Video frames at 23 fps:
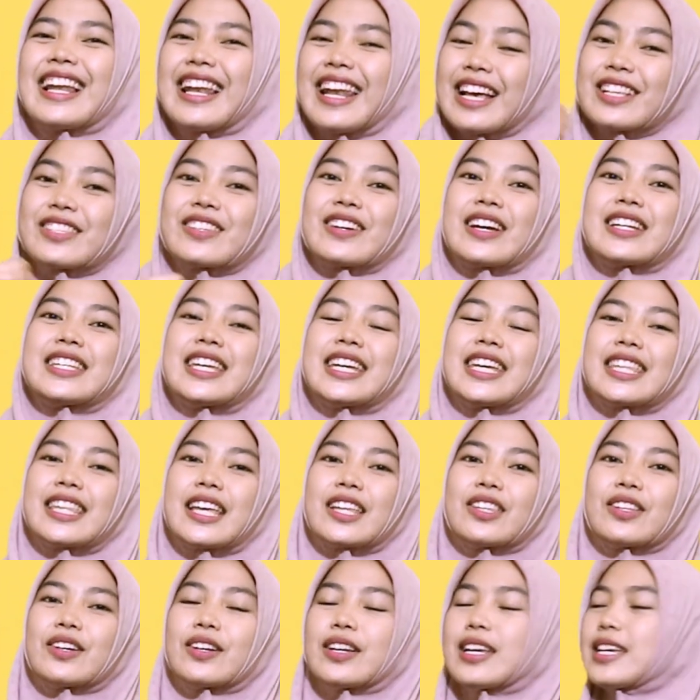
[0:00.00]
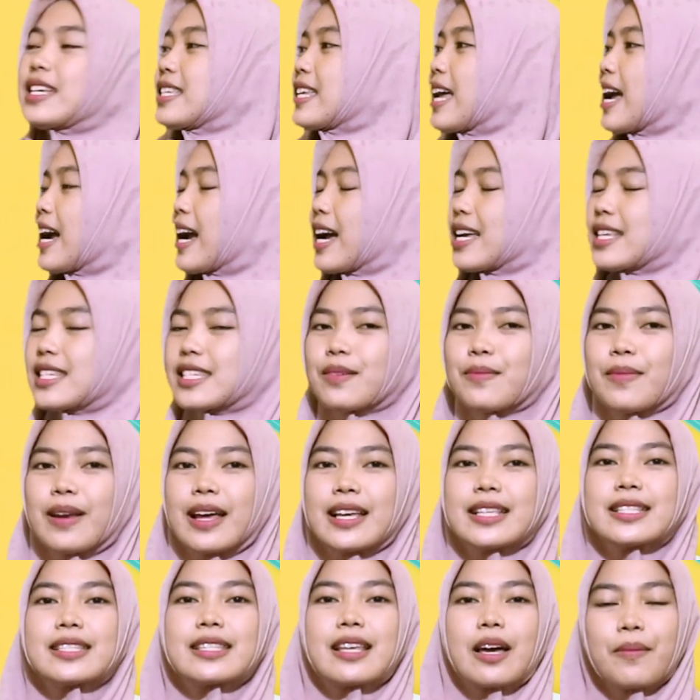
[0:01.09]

Langsung aja kita tulis angka 11